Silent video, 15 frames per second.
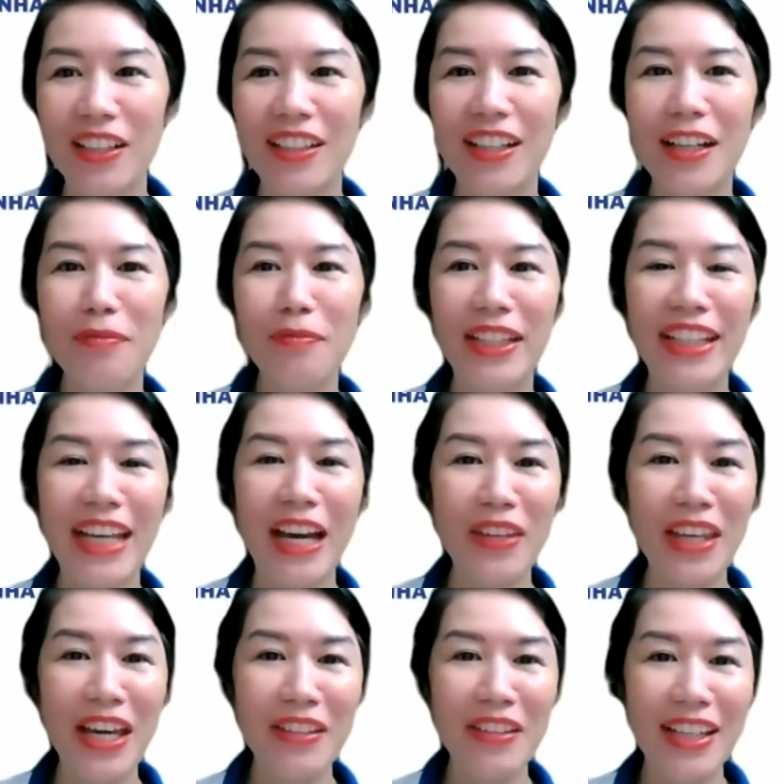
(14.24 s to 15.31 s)
Mọi người ơi, mình
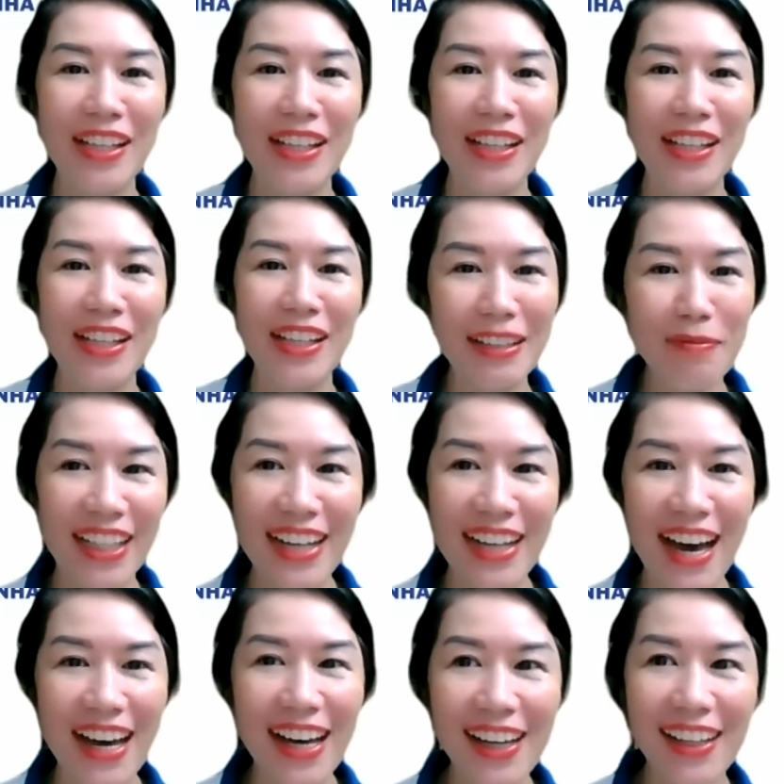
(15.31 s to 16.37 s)
chào nhau nha. Các
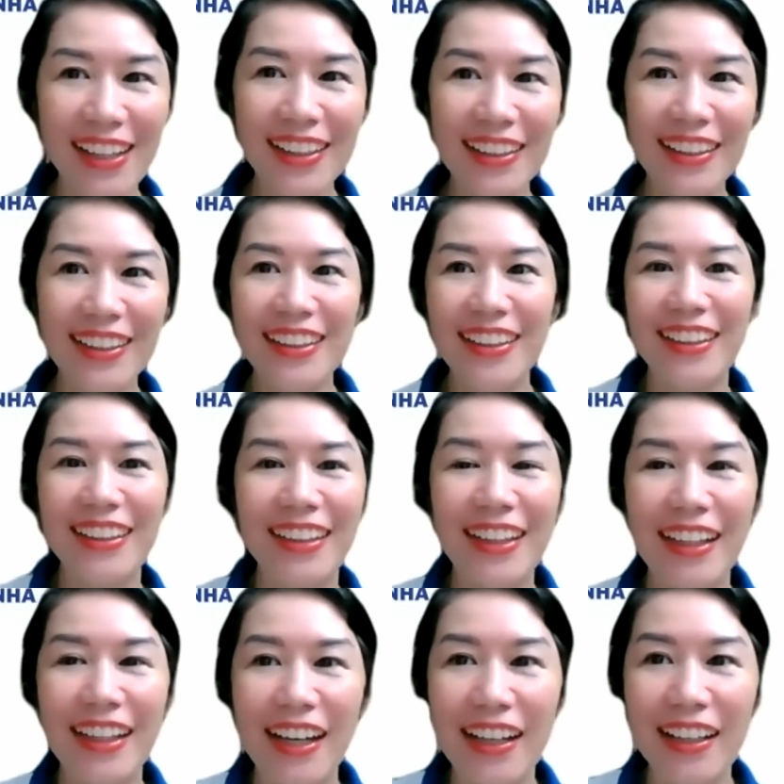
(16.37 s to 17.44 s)
bạn đã
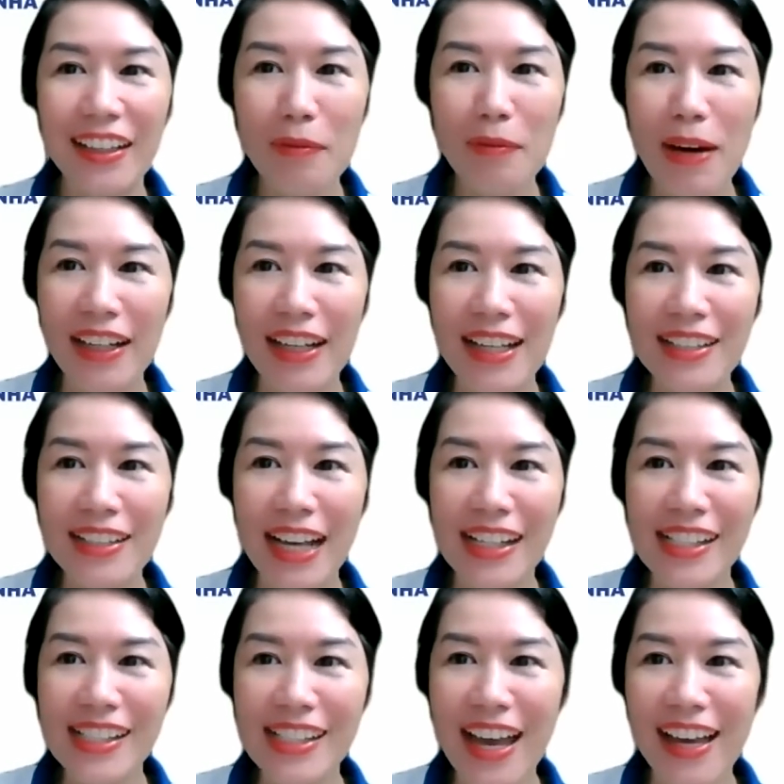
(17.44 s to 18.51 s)
à, các bạn đã
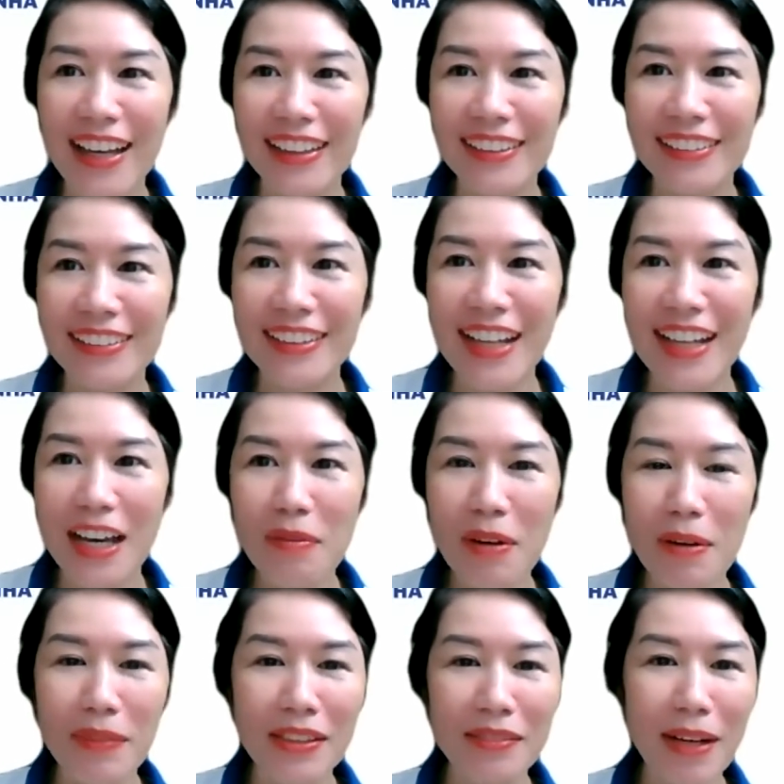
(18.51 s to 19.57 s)
sẵn sàng à, để
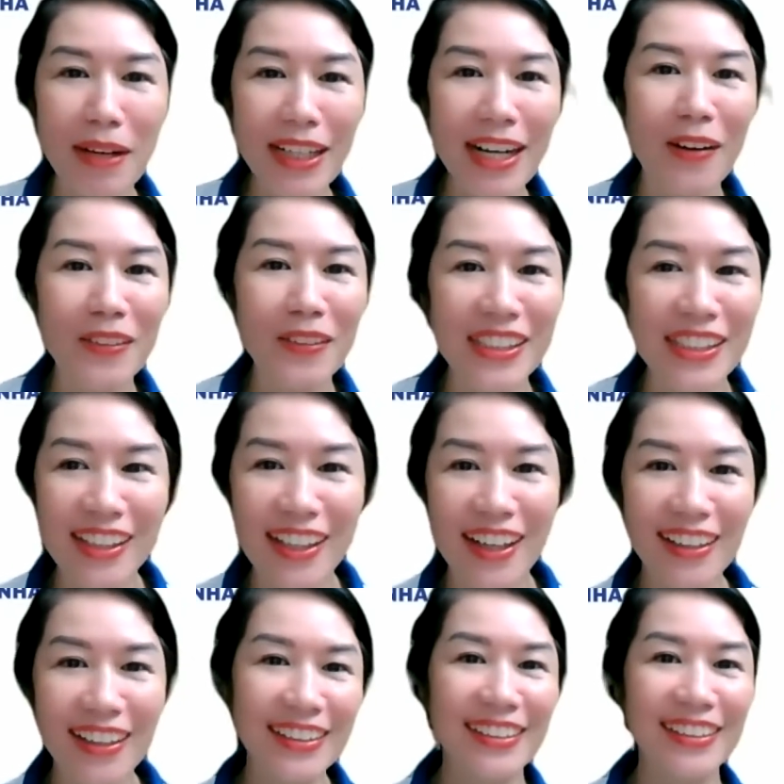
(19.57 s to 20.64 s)
mà mình bắt đầu chưa?